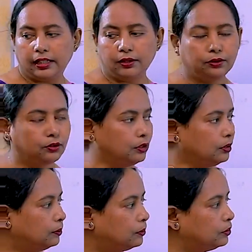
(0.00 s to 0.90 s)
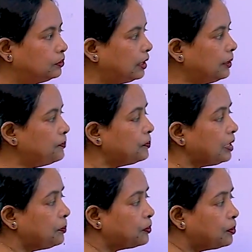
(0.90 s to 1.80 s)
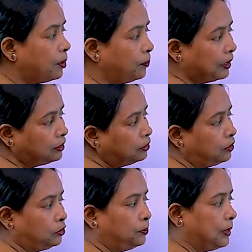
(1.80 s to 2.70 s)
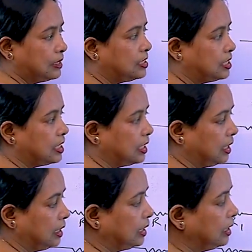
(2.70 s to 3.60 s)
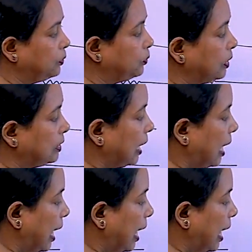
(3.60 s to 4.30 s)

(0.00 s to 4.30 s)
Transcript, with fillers: দেখো তো বন্ধুরা বিভব পার্থক্য তো পাচ্ছি ঠিকই কিন্তু এই যে